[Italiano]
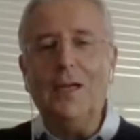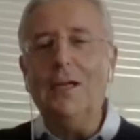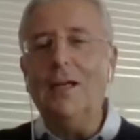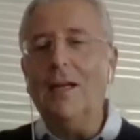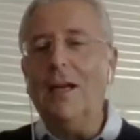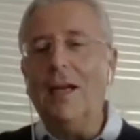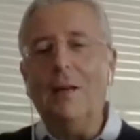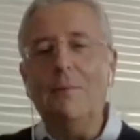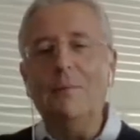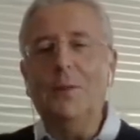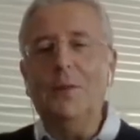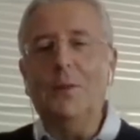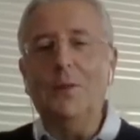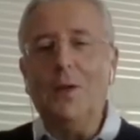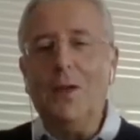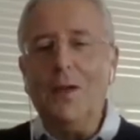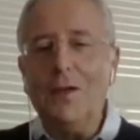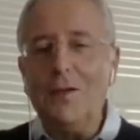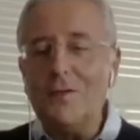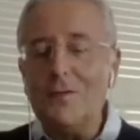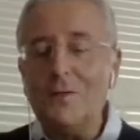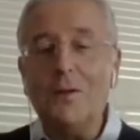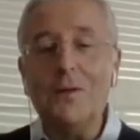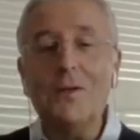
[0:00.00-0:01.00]
nell'ambito della
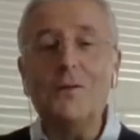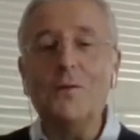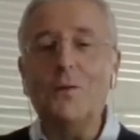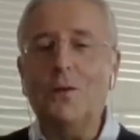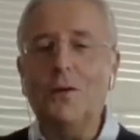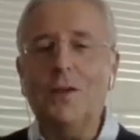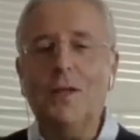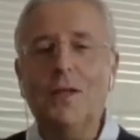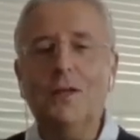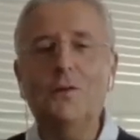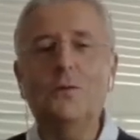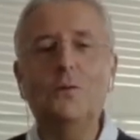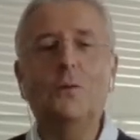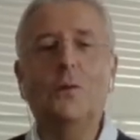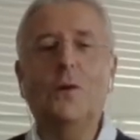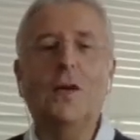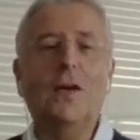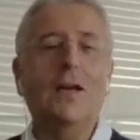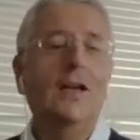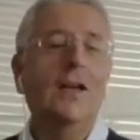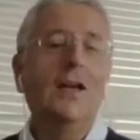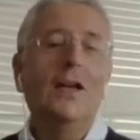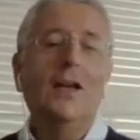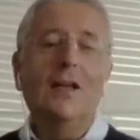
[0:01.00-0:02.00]
ristorazione delle
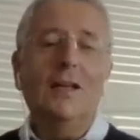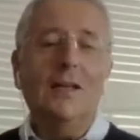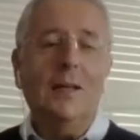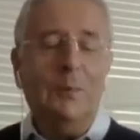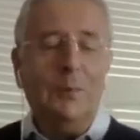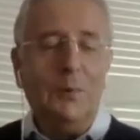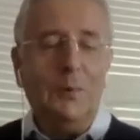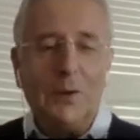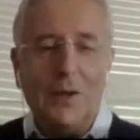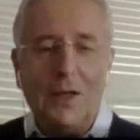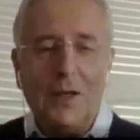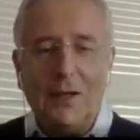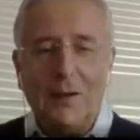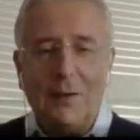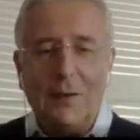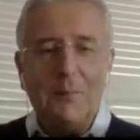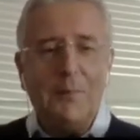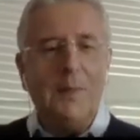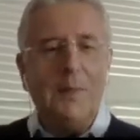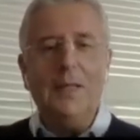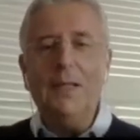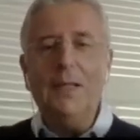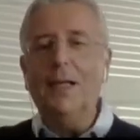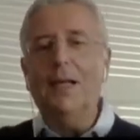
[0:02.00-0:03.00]
zucche da poter
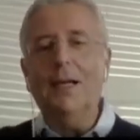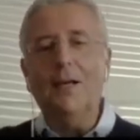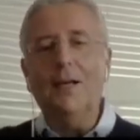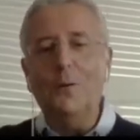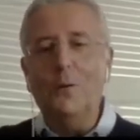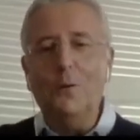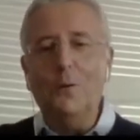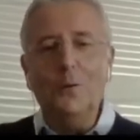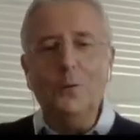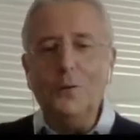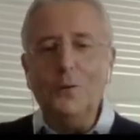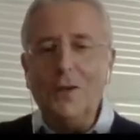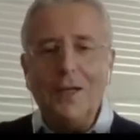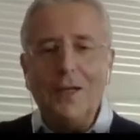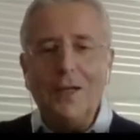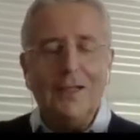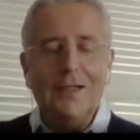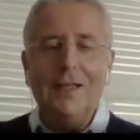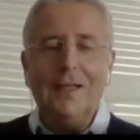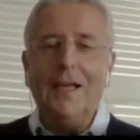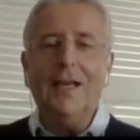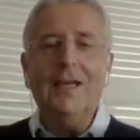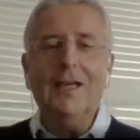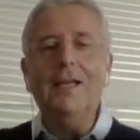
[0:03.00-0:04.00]
riempire con
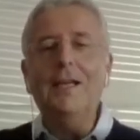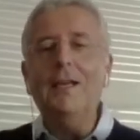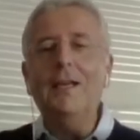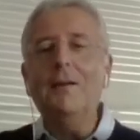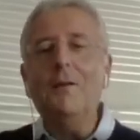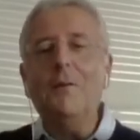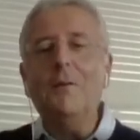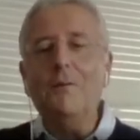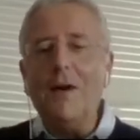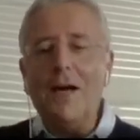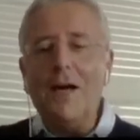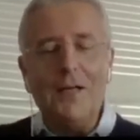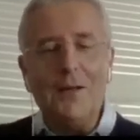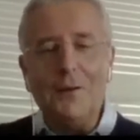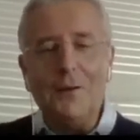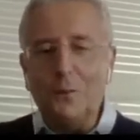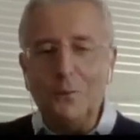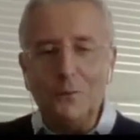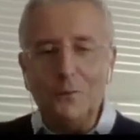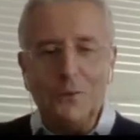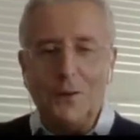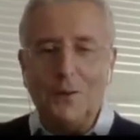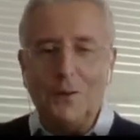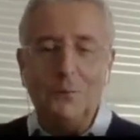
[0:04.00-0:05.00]
eh, dei vari
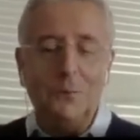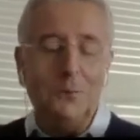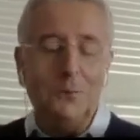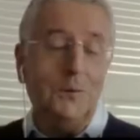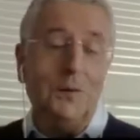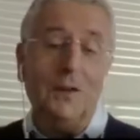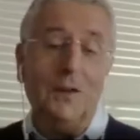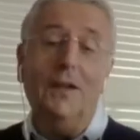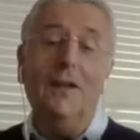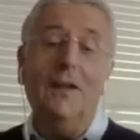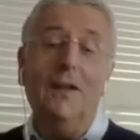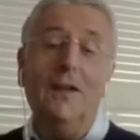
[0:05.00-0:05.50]
contenuti.